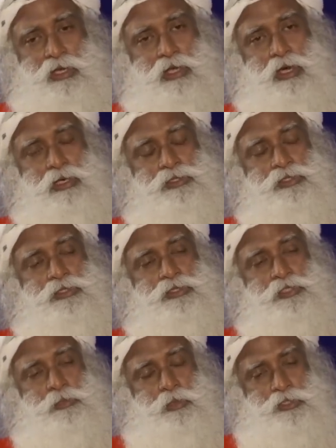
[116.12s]
природа
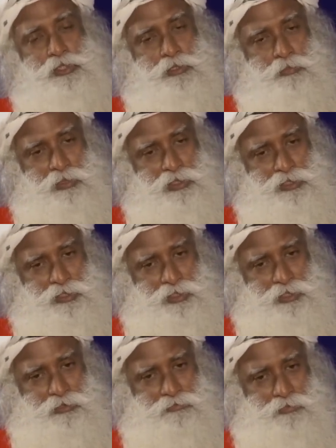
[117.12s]
возложила на
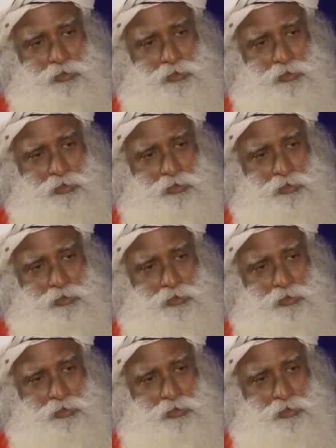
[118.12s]
женщину